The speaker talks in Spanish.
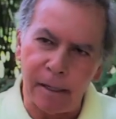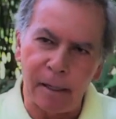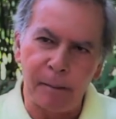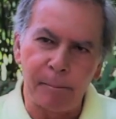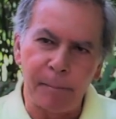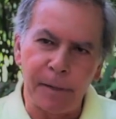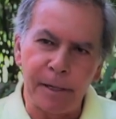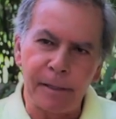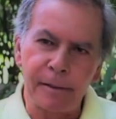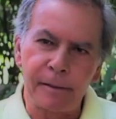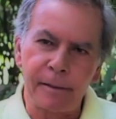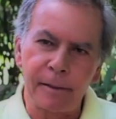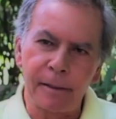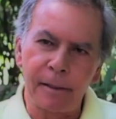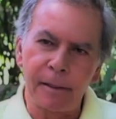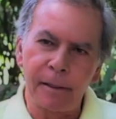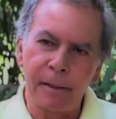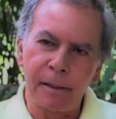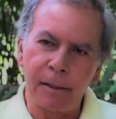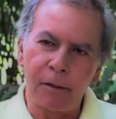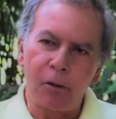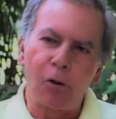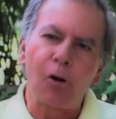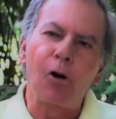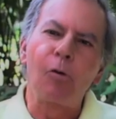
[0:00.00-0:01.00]

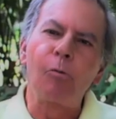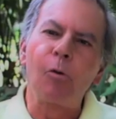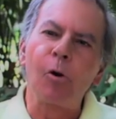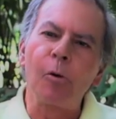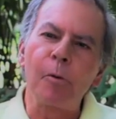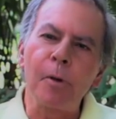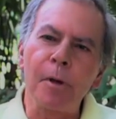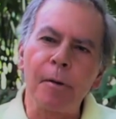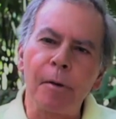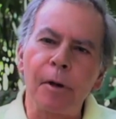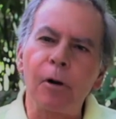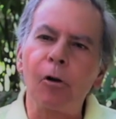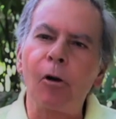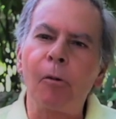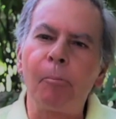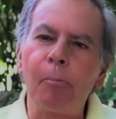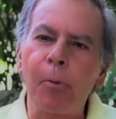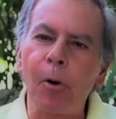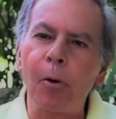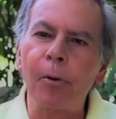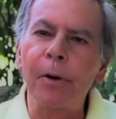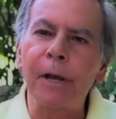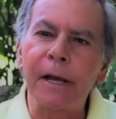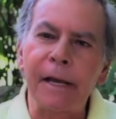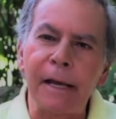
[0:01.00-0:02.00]
realmente cómo viven los
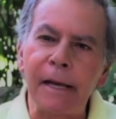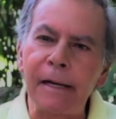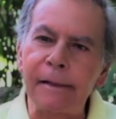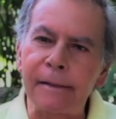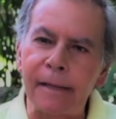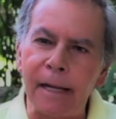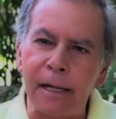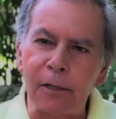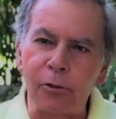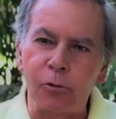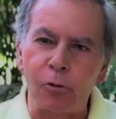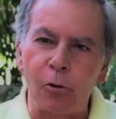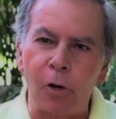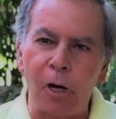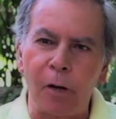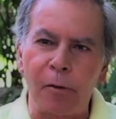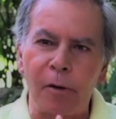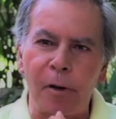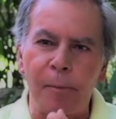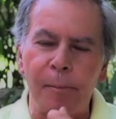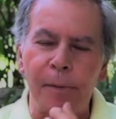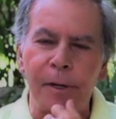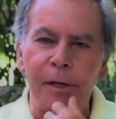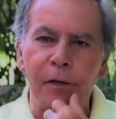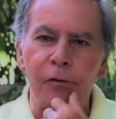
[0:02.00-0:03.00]
pobres que él tanto
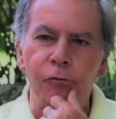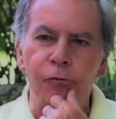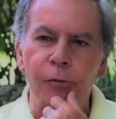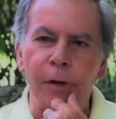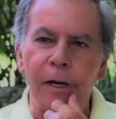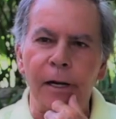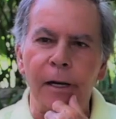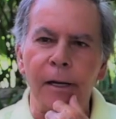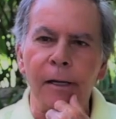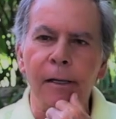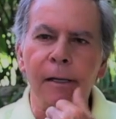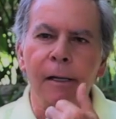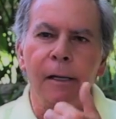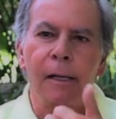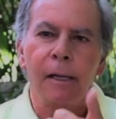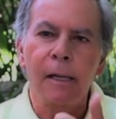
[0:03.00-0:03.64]
habla en Venezuela.